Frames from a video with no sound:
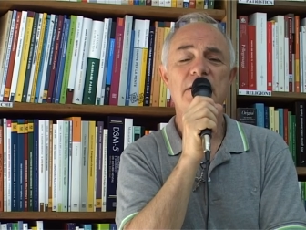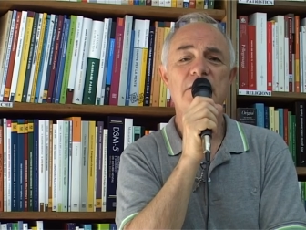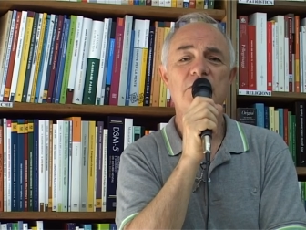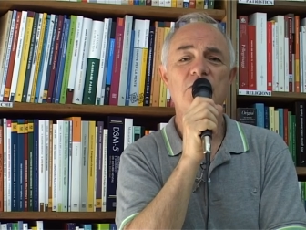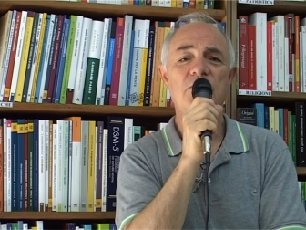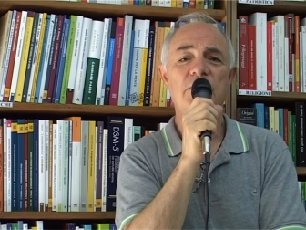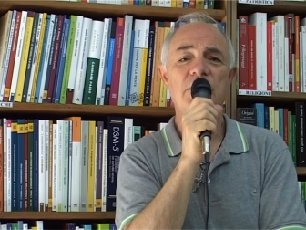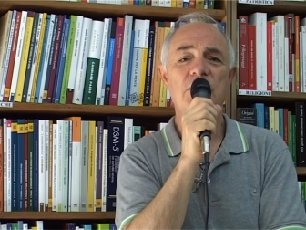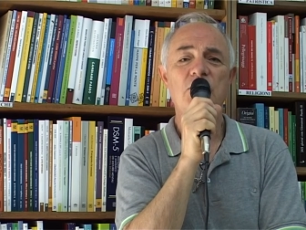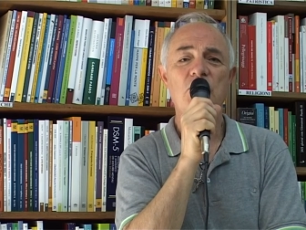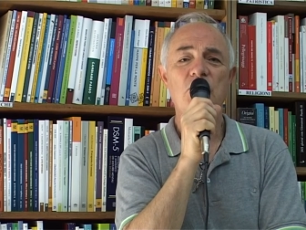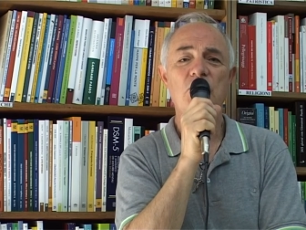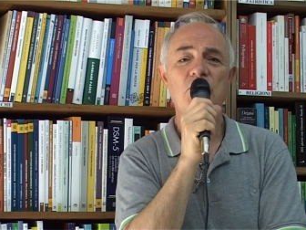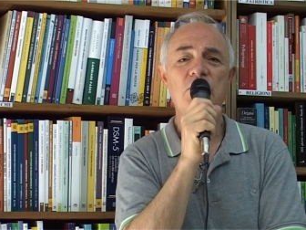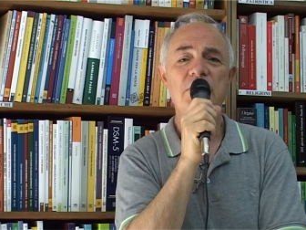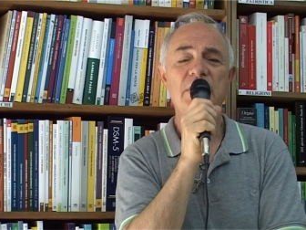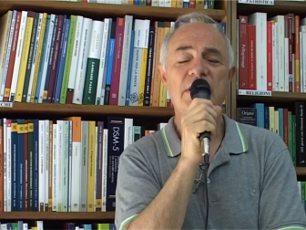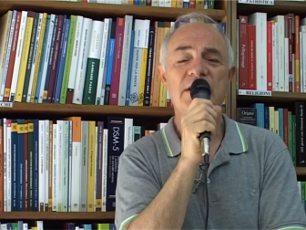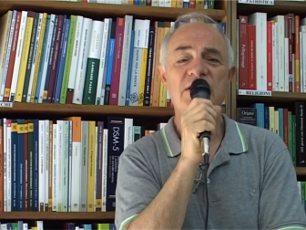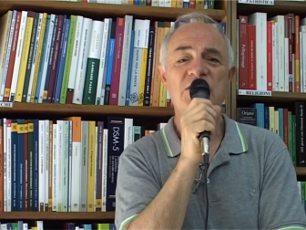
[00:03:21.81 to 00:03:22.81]
come
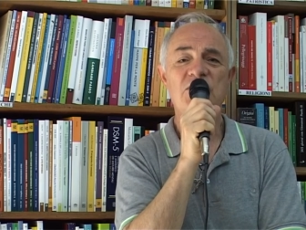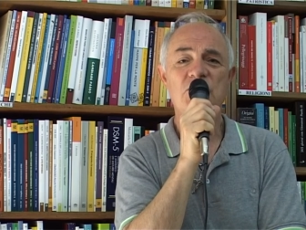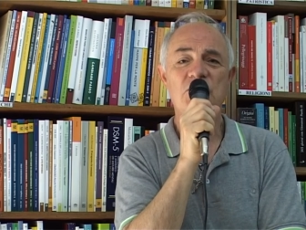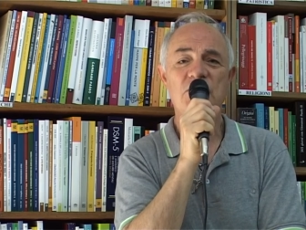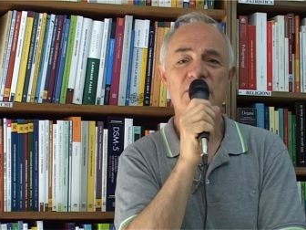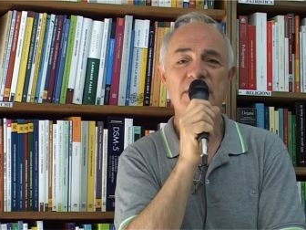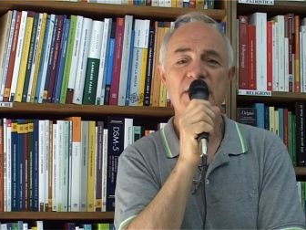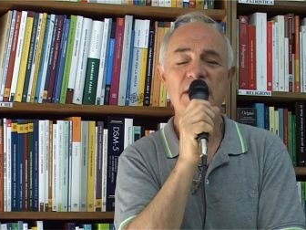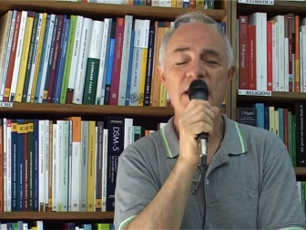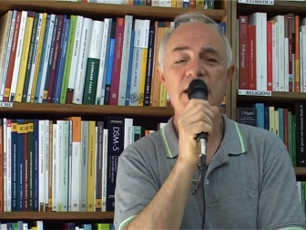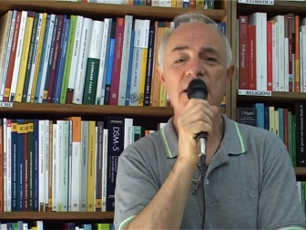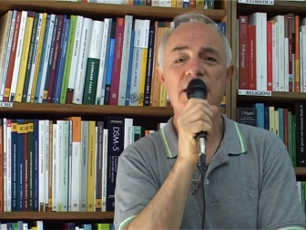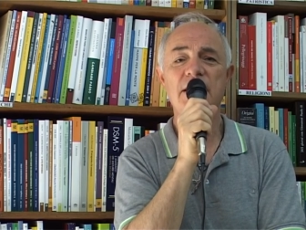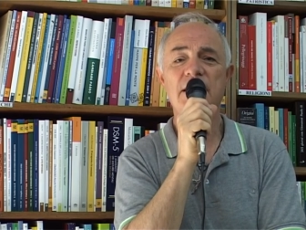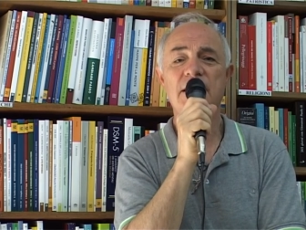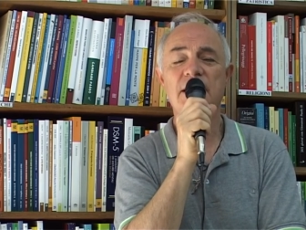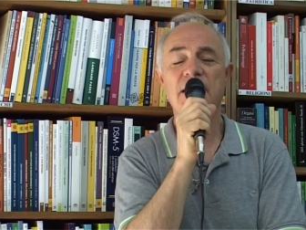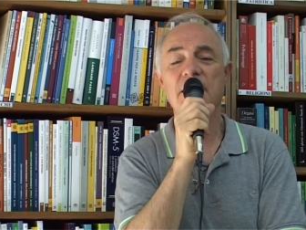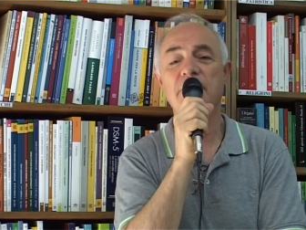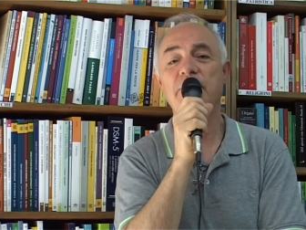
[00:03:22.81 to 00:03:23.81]
colui che
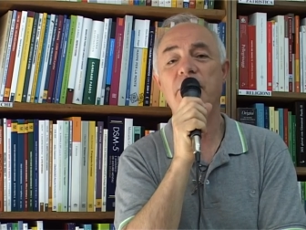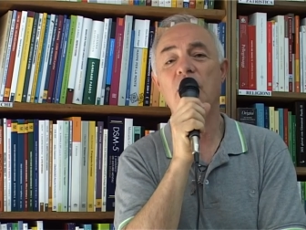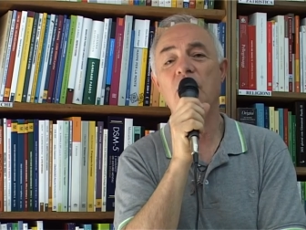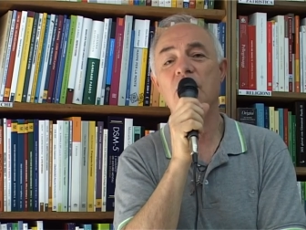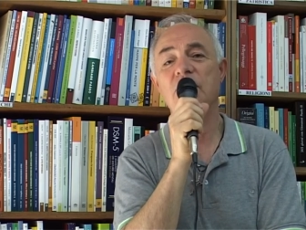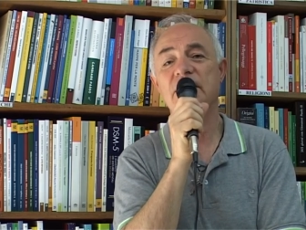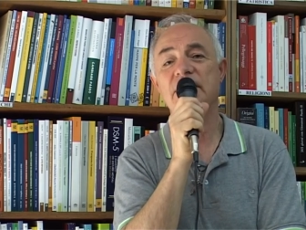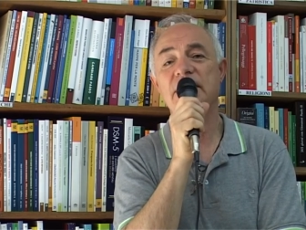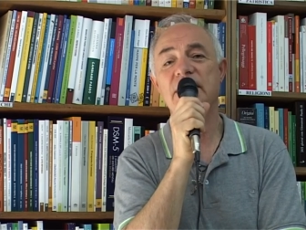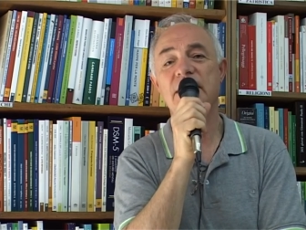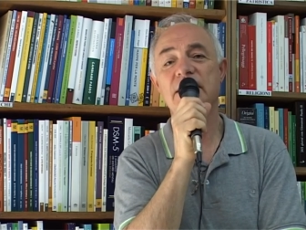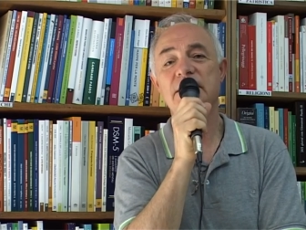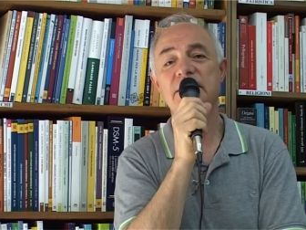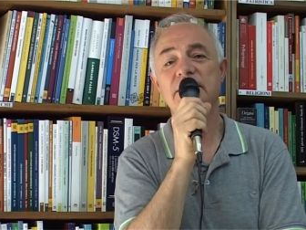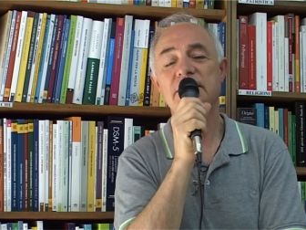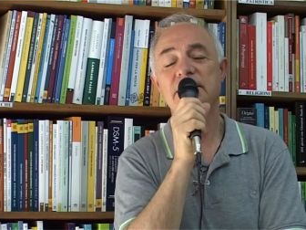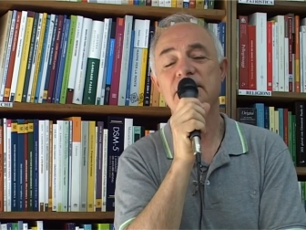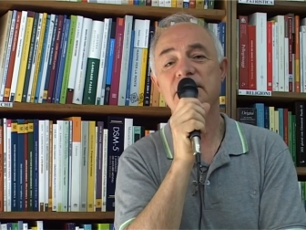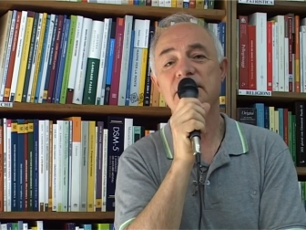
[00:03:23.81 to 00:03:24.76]
sostiene, che porta,